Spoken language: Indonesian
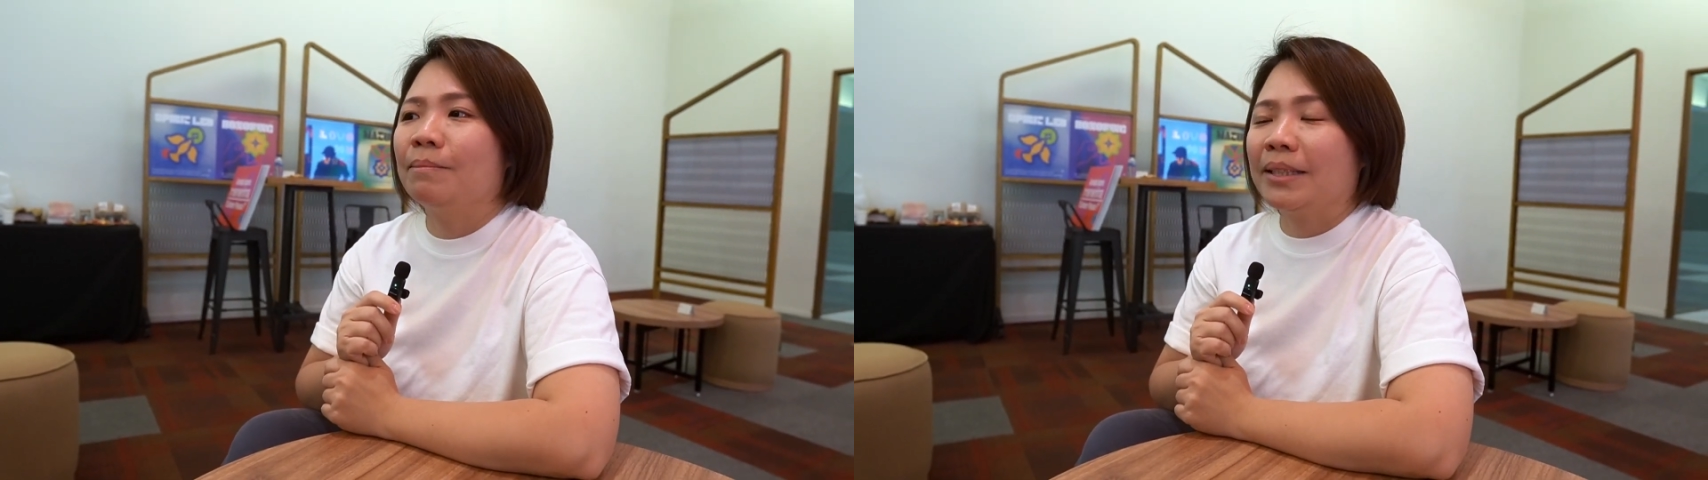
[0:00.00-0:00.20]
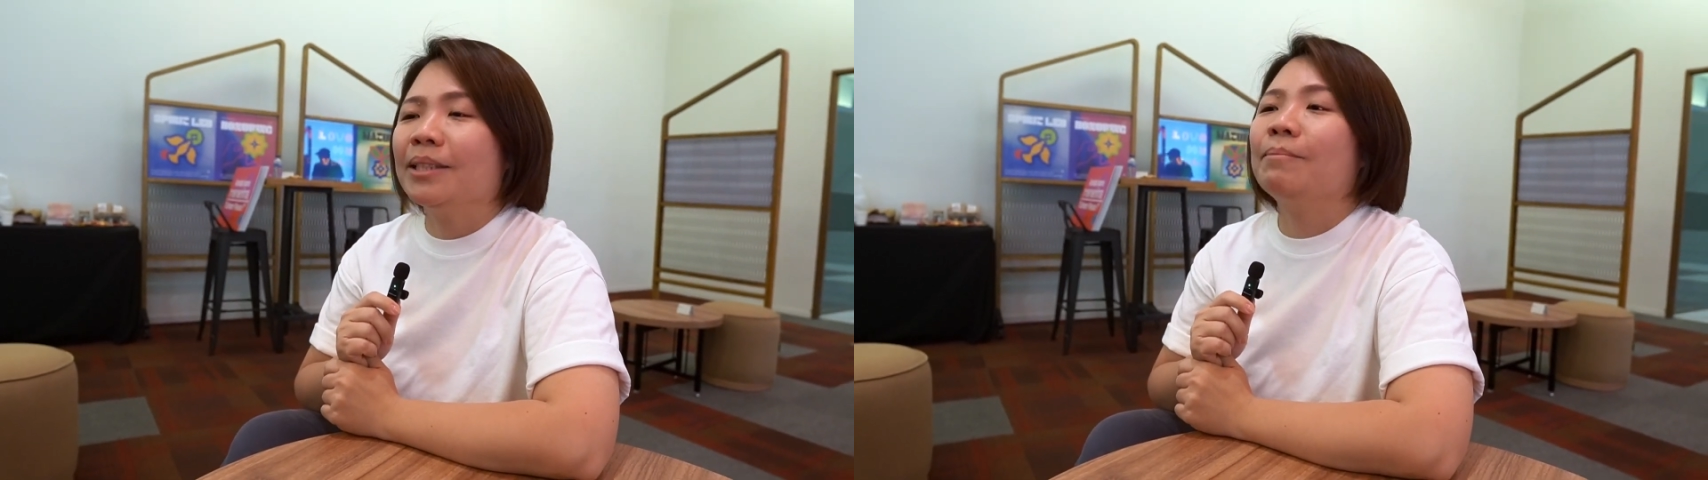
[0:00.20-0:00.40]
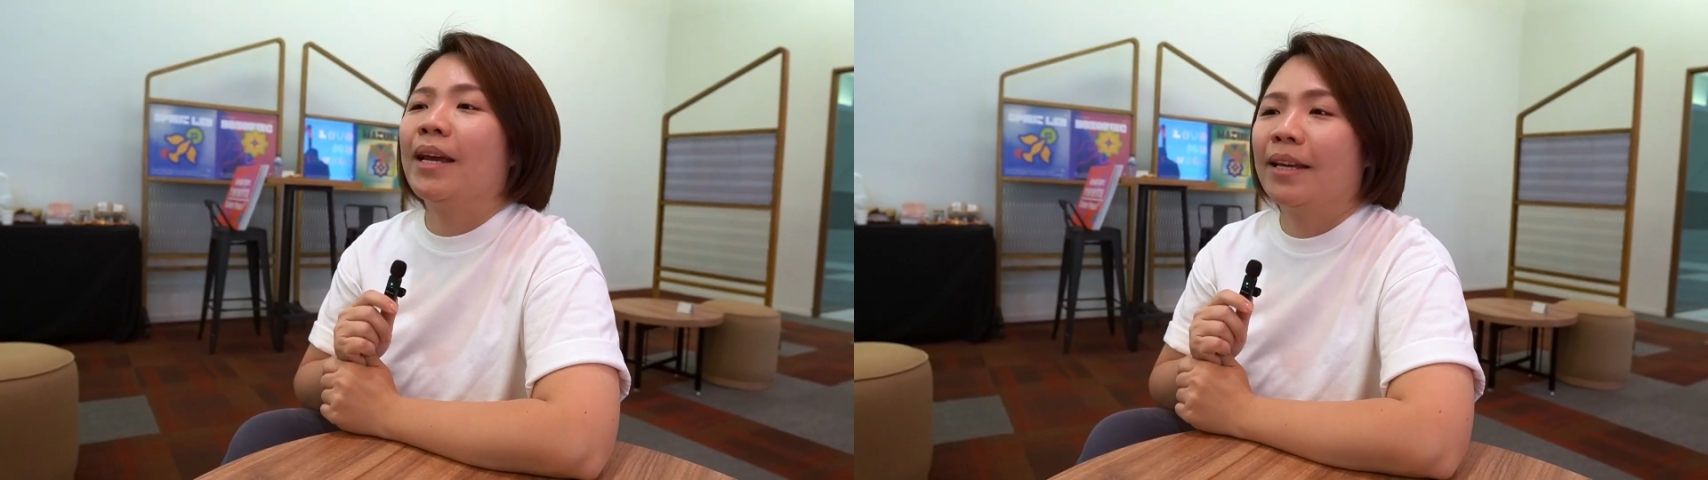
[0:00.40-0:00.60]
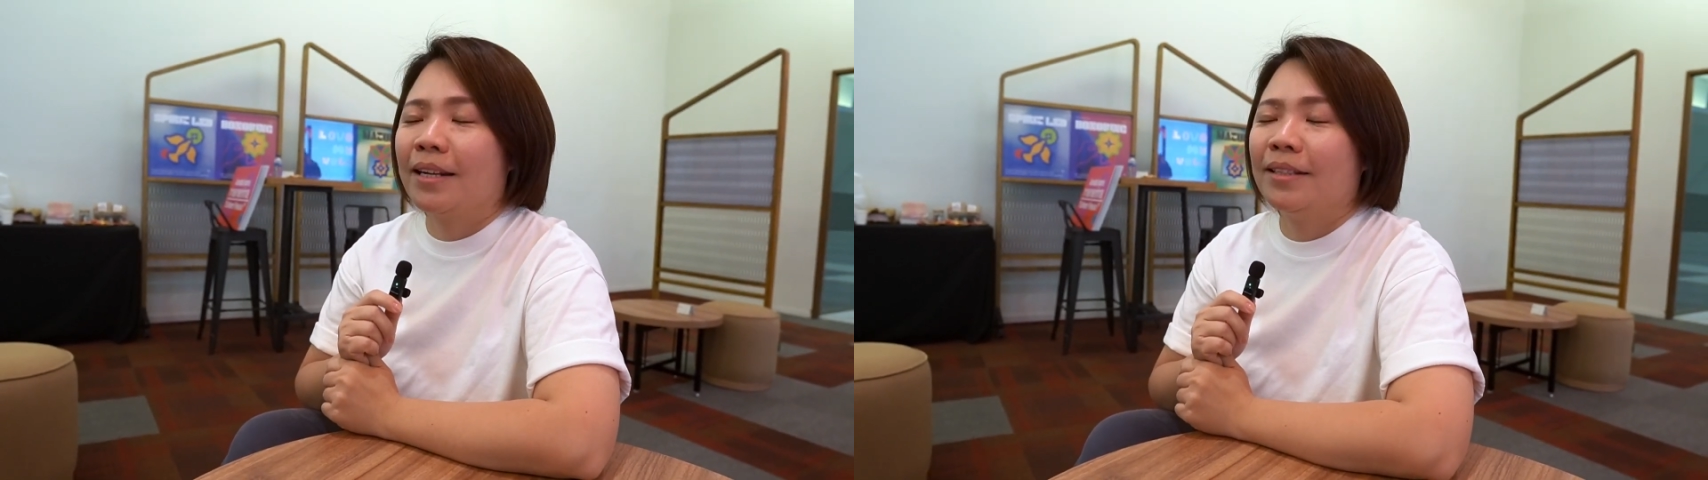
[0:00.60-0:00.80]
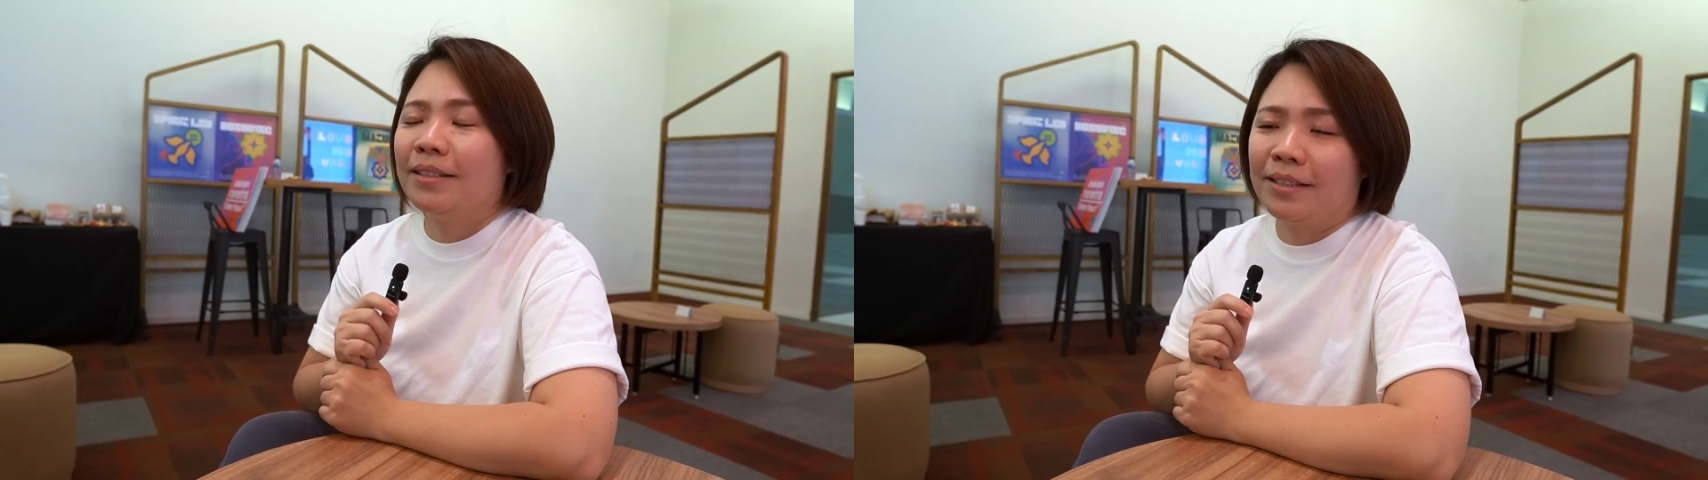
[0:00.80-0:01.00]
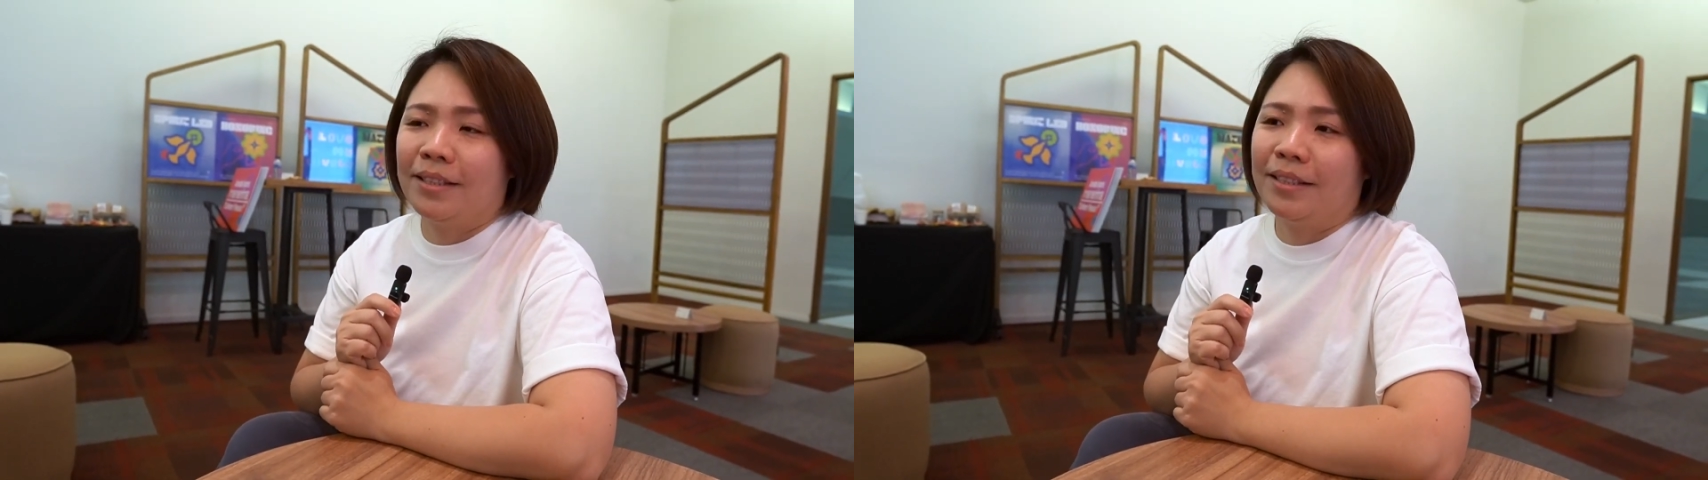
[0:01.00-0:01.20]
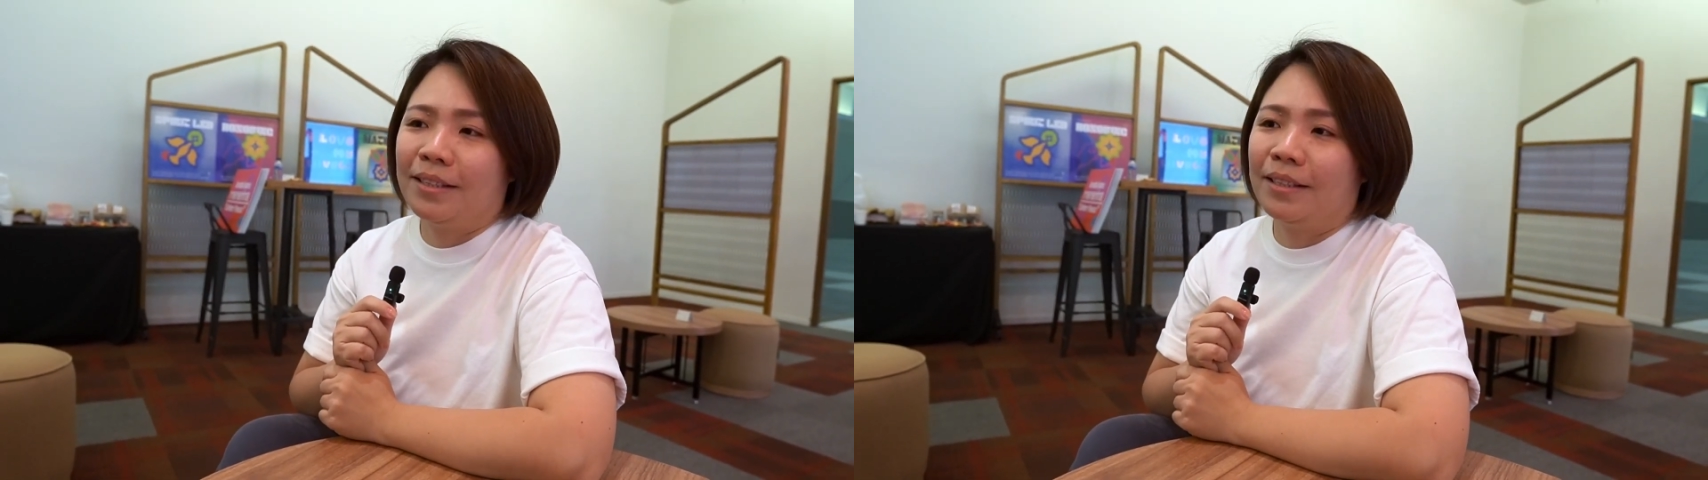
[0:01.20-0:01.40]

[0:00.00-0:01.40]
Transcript: pasti pelayanan di sini.